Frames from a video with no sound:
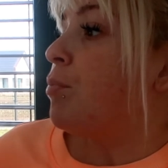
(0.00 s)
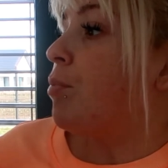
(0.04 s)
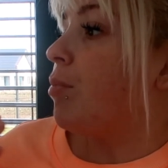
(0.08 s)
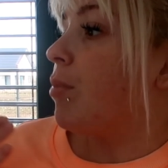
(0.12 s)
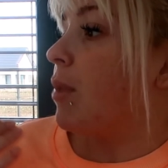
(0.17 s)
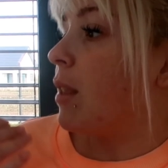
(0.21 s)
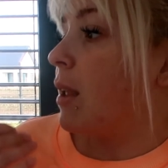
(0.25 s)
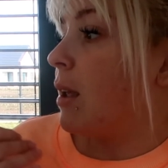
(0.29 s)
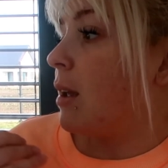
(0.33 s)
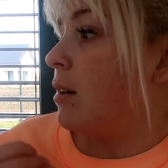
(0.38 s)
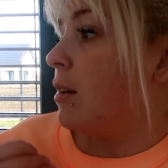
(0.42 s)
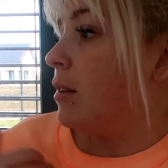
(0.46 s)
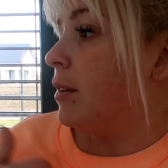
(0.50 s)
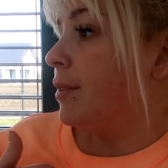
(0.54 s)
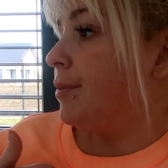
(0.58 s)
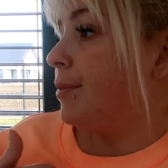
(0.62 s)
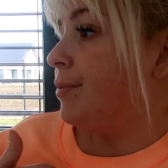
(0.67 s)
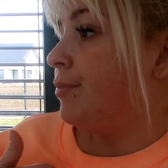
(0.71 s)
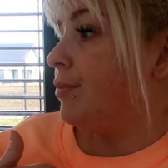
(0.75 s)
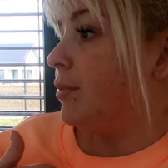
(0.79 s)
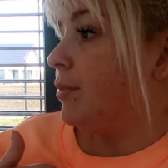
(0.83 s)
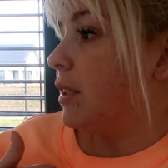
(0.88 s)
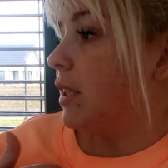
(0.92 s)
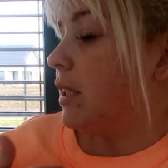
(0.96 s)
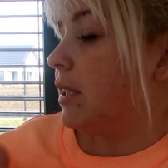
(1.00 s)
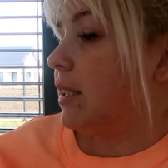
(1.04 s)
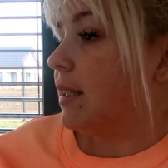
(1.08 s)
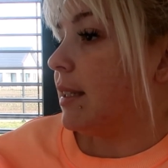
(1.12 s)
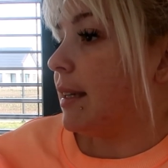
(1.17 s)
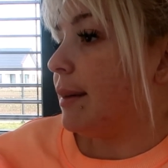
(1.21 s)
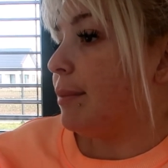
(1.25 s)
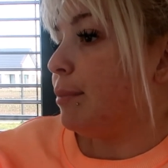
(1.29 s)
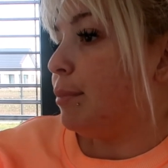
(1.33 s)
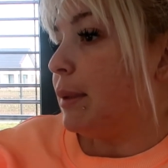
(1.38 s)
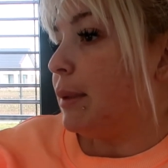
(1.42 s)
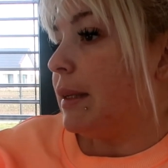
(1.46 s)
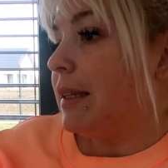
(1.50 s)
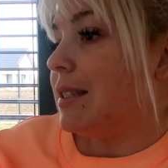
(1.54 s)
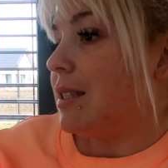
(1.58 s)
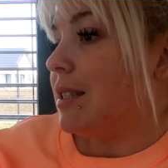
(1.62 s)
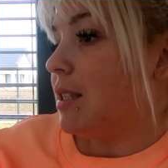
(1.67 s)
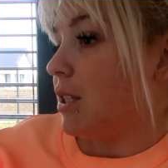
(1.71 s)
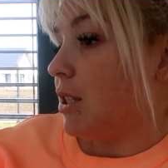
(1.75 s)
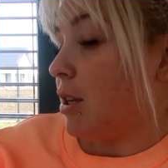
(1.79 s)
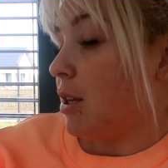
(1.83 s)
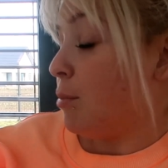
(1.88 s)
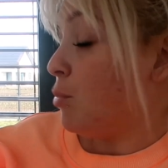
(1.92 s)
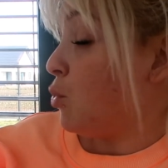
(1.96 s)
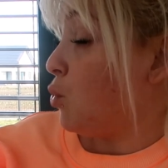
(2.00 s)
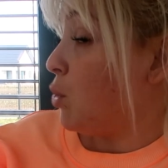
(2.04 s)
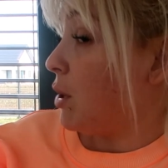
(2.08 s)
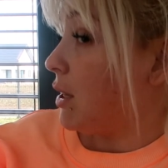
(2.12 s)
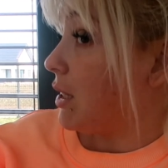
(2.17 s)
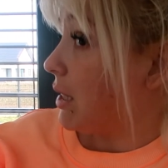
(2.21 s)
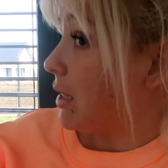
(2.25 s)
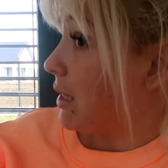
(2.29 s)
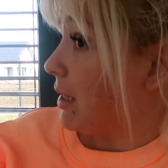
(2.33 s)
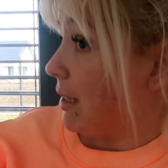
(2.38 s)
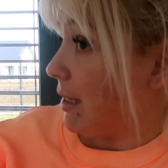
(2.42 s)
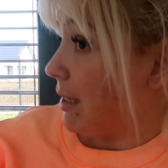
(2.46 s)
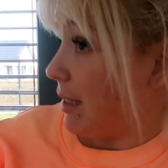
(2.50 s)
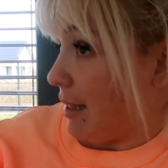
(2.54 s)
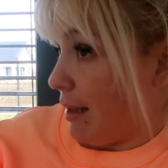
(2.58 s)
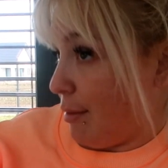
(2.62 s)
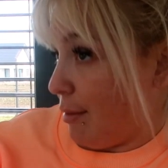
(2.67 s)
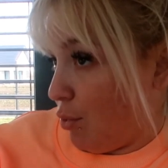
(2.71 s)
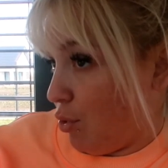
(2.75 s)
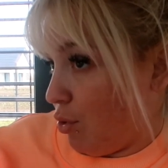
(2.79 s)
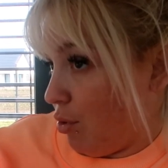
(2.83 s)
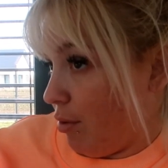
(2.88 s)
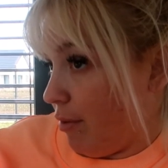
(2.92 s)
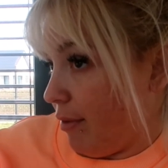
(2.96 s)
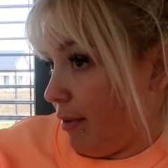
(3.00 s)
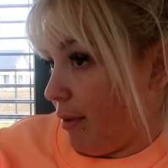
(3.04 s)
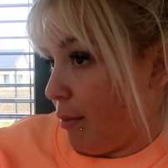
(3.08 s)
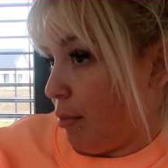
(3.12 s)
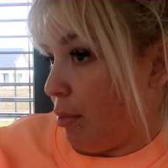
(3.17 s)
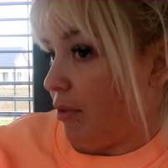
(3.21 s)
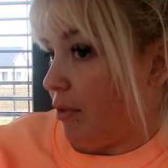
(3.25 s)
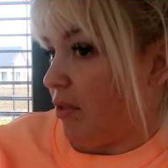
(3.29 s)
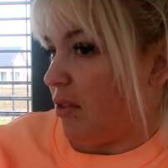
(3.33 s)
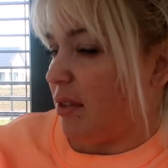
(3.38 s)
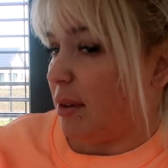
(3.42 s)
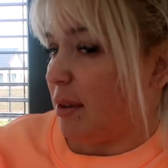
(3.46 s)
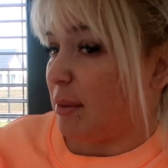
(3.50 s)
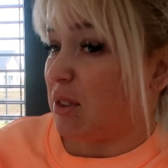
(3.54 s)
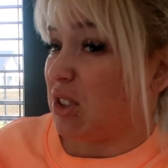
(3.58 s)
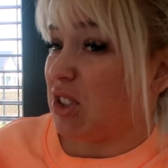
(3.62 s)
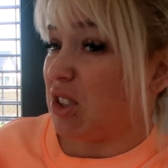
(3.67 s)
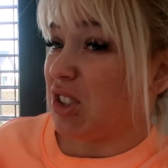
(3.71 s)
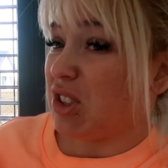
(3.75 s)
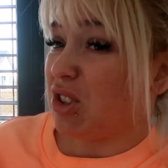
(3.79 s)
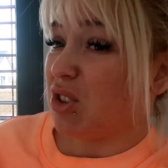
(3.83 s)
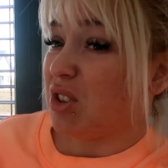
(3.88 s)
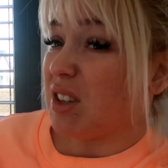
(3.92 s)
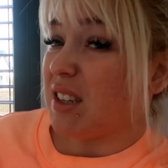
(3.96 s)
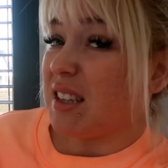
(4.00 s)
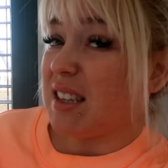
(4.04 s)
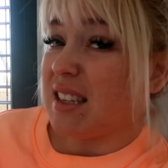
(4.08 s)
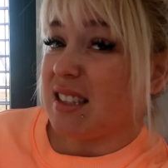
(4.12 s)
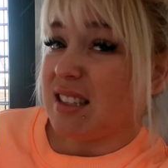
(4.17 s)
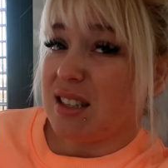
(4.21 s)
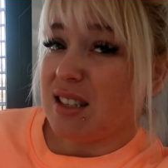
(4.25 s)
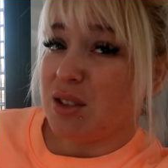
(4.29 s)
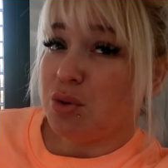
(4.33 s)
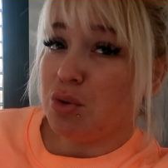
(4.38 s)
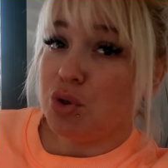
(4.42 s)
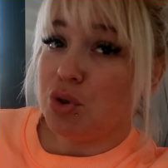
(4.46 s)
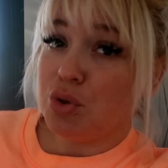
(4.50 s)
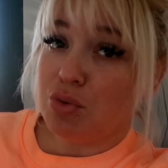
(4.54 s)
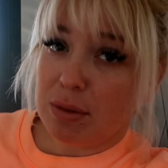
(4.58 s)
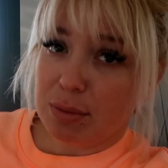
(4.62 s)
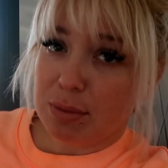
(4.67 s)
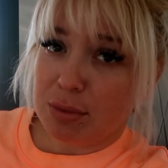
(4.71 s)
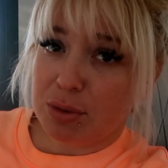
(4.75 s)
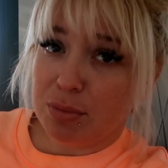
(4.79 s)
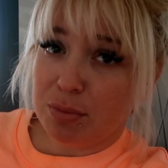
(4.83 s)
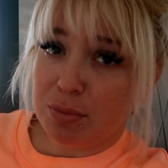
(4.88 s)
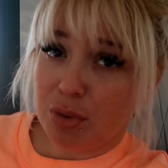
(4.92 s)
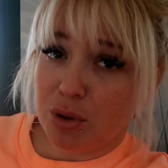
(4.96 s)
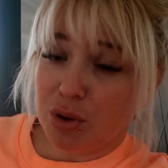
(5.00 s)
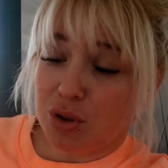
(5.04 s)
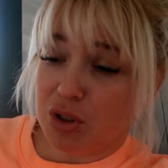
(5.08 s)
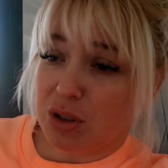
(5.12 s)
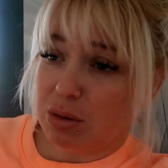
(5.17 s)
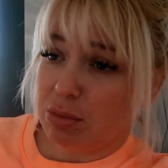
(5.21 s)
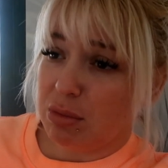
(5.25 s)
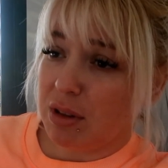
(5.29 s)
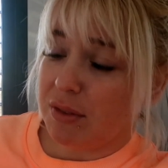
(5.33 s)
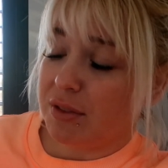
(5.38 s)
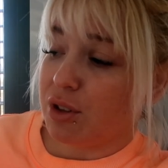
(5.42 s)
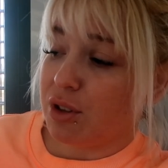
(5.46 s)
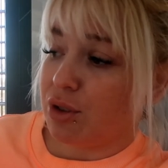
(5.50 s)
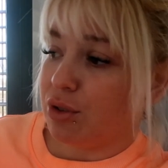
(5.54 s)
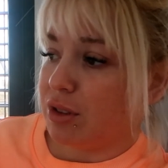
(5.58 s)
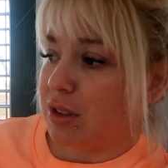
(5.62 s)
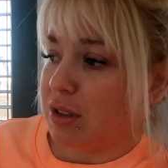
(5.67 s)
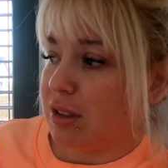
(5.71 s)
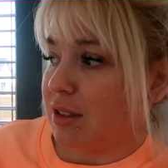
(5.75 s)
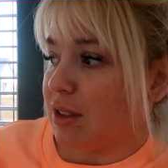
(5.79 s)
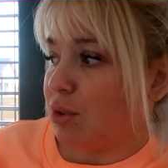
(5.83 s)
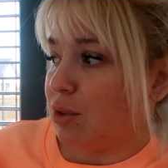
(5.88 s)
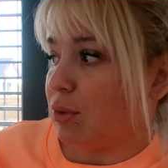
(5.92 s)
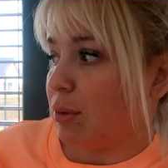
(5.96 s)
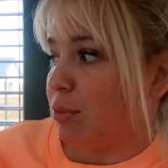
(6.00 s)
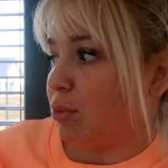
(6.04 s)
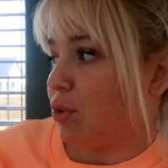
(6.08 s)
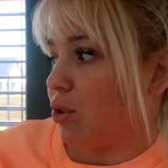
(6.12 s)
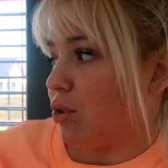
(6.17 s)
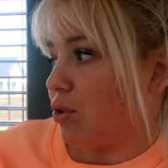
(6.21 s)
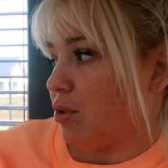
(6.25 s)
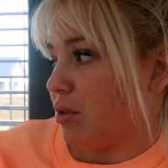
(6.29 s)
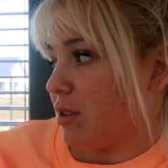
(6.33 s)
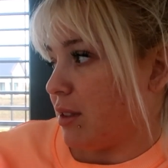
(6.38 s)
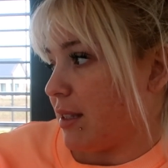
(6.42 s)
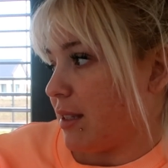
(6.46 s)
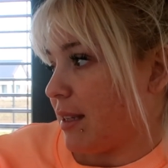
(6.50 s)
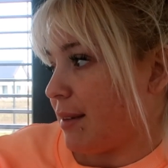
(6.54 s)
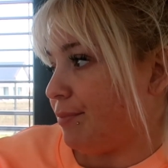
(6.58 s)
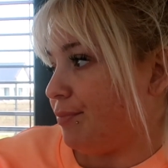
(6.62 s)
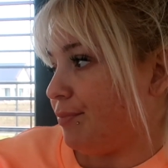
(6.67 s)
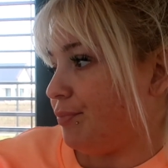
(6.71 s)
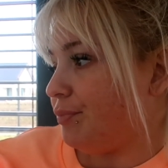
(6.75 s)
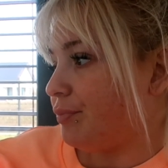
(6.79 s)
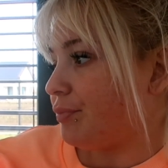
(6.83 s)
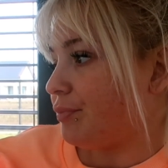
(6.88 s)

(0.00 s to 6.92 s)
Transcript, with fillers: Mm, I chciałam piec dzisiaj bułeczki cynamonowe. Powiem Wam, że się trochę ja zasłodziłam tym pączkiem, nawet go nie zjadłam do końca.